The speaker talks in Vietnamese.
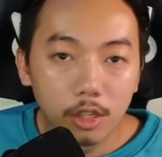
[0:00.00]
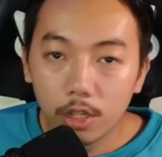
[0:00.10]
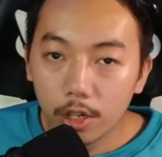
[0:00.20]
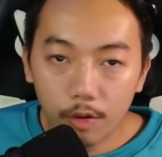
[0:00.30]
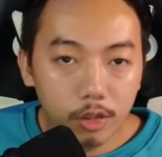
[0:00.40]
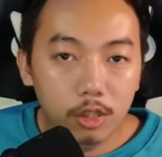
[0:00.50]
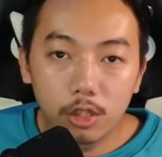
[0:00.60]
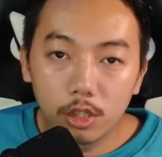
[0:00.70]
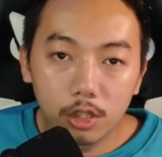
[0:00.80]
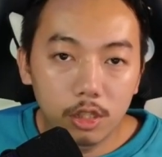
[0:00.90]
rồi
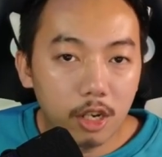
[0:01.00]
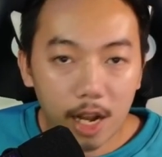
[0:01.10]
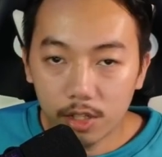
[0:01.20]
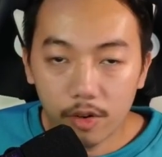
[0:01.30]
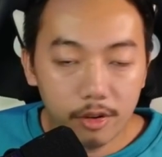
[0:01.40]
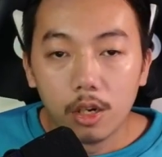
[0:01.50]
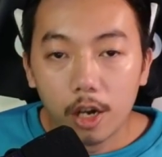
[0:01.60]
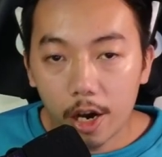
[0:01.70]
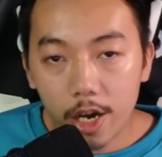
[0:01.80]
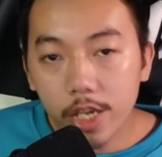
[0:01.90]
chỉ cá rồi
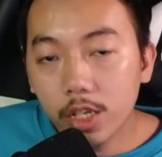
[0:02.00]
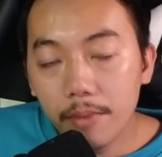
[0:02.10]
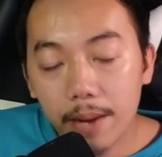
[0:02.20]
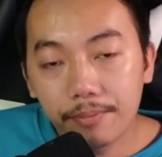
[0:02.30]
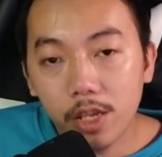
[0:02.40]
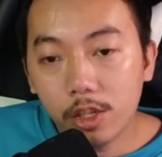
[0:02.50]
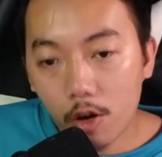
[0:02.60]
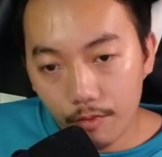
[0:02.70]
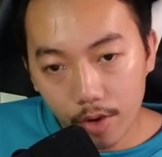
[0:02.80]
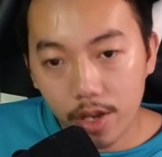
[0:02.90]
hãy xem map
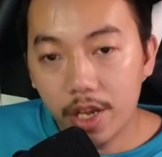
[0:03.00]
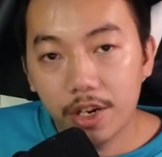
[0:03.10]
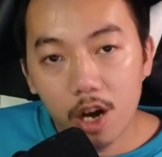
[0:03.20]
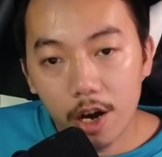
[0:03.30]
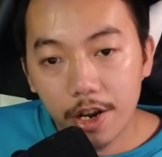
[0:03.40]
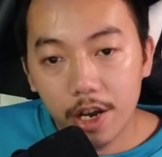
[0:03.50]
TikTok quanh này ngon đi